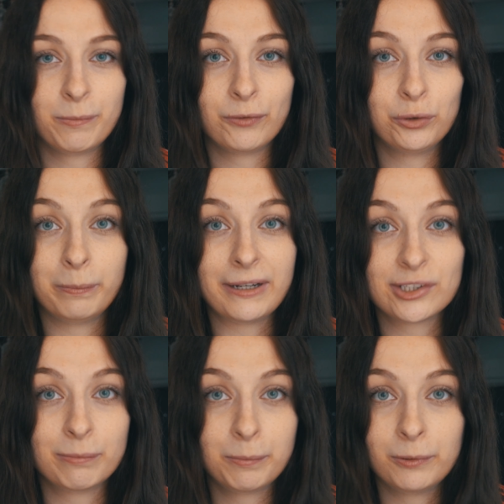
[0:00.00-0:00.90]
powodu
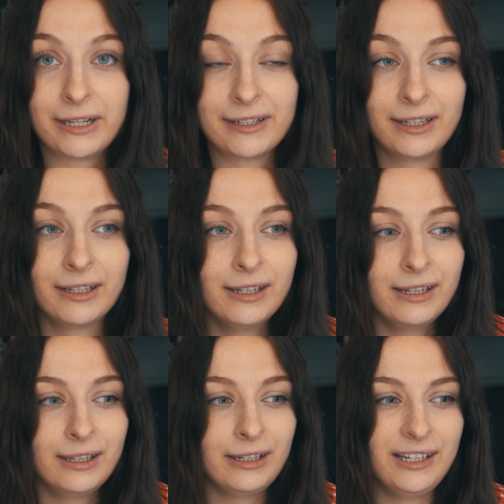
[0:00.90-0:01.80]
bardzo popularny
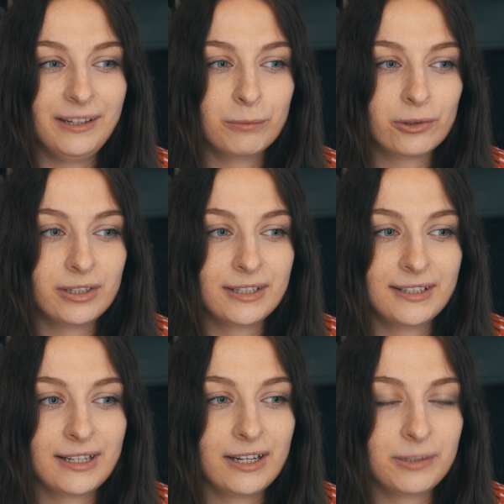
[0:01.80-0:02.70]
i można
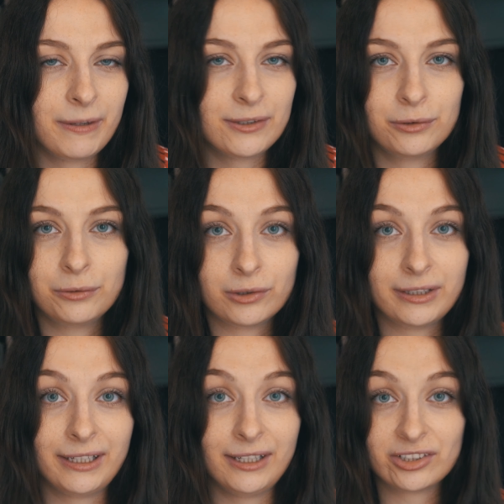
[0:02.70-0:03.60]
znaleźć bardzo dużo
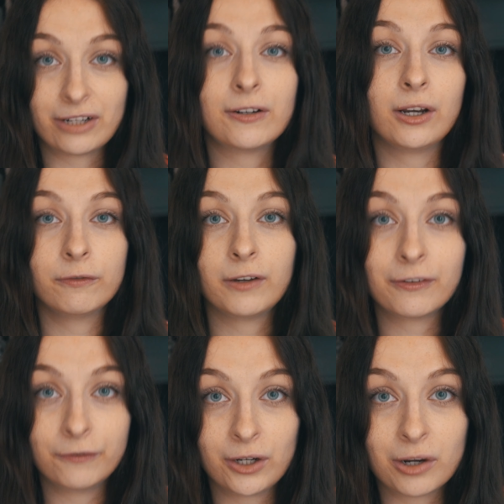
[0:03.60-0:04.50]
takich
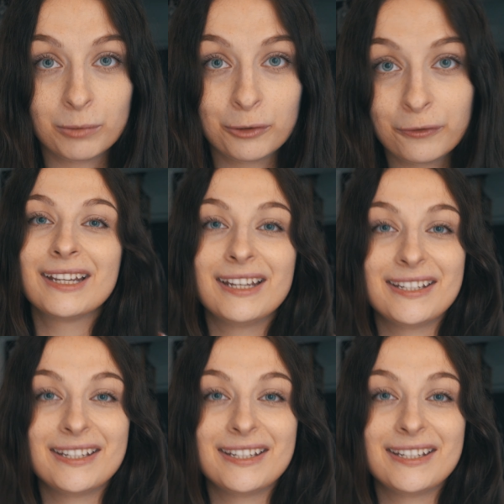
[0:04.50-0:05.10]
szafranowych wyrobów.